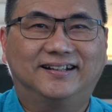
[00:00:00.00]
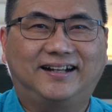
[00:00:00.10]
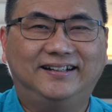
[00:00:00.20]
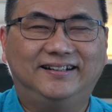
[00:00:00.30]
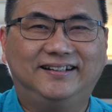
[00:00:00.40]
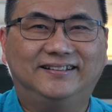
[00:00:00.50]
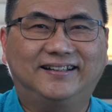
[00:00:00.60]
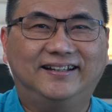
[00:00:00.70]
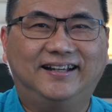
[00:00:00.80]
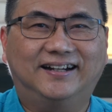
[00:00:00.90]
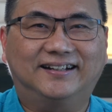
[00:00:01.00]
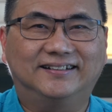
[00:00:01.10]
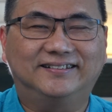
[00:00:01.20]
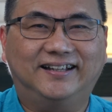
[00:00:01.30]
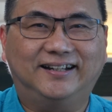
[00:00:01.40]
Kali ini saya
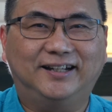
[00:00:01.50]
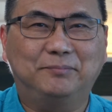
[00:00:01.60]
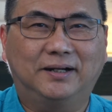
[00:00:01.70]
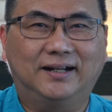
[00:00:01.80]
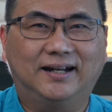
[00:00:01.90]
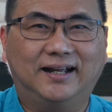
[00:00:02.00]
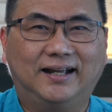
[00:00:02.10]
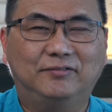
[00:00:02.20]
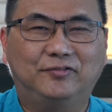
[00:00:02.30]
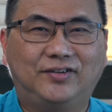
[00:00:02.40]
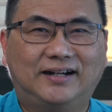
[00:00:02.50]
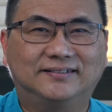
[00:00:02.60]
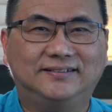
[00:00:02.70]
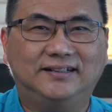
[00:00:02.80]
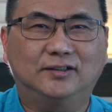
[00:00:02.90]
akan sharing mengenai
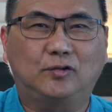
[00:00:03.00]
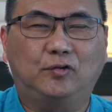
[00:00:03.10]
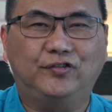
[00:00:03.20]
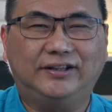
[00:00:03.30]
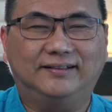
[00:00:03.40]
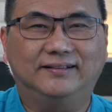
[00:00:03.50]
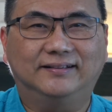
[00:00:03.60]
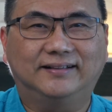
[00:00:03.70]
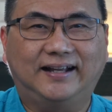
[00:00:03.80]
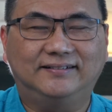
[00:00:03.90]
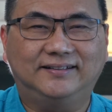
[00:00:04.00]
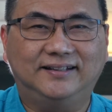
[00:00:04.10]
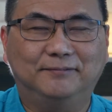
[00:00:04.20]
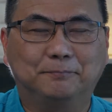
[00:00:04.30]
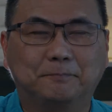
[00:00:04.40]
vaksin COVID-19.